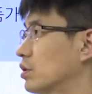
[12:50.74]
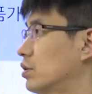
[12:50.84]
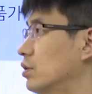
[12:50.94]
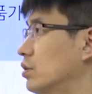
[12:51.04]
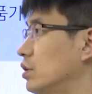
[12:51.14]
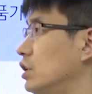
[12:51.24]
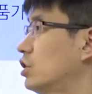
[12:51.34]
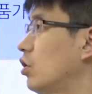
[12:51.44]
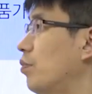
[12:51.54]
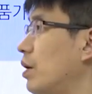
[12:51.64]
그
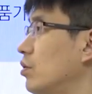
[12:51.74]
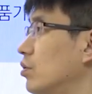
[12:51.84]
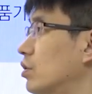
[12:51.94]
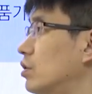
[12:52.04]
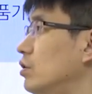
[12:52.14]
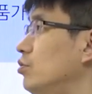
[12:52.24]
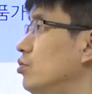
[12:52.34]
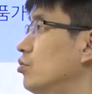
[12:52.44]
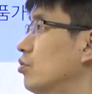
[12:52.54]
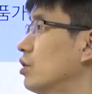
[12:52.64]
2008년
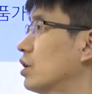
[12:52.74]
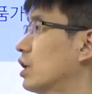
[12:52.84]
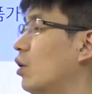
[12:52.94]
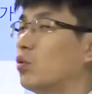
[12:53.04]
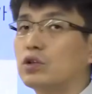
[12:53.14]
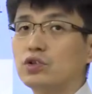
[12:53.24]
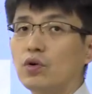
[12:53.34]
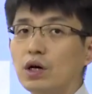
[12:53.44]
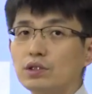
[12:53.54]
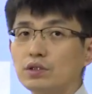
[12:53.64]
금융위기가 오기
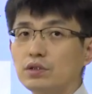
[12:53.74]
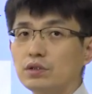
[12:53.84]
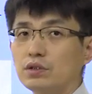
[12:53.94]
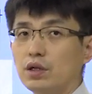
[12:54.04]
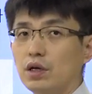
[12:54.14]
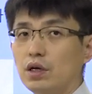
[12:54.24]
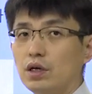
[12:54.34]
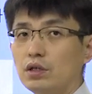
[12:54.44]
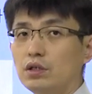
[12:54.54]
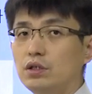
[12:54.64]
전까지는
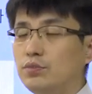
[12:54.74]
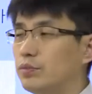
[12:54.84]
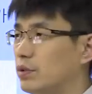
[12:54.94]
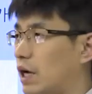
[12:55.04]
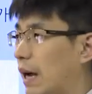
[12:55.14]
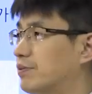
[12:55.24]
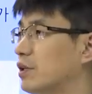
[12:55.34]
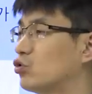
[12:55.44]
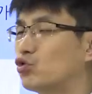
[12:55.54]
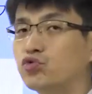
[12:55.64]
이
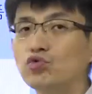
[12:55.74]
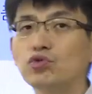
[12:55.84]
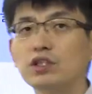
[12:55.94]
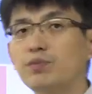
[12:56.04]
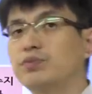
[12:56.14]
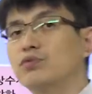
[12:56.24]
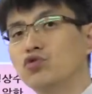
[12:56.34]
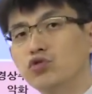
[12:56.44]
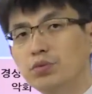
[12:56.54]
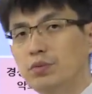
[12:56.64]
값싼 중국 제품을
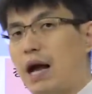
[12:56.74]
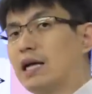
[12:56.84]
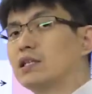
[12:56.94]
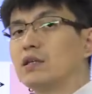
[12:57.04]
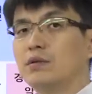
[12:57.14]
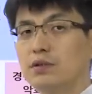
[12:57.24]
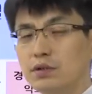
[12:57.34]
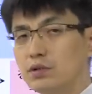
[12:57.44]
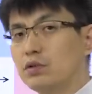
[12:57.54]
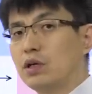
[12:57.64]
수입을 많이
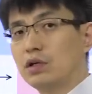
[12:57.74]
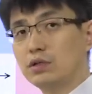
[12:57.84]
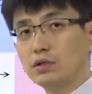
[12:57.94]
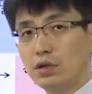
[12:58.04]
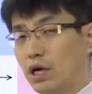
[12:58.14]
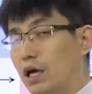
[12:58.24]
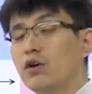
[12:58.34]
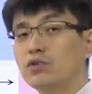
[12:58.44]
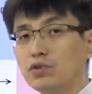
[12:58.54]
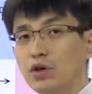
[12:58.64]
어,
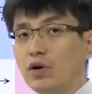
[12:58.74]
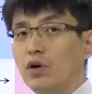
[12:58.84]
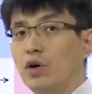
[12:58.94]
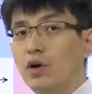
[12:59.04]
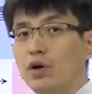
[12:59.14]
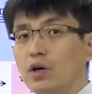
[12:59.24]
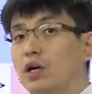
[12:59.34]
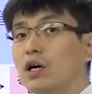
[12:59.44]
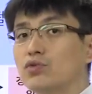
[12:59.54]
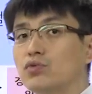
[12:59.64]
했거든요.
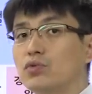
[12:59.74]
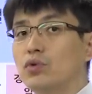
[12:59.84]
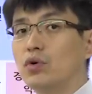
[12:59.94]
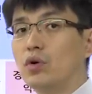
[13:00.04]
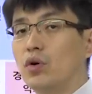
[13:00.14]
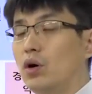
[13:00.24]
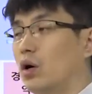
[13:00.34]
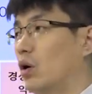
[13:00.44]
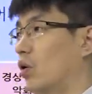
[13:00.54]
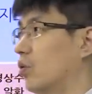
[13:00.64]
그래가지고
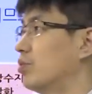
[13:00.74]
어,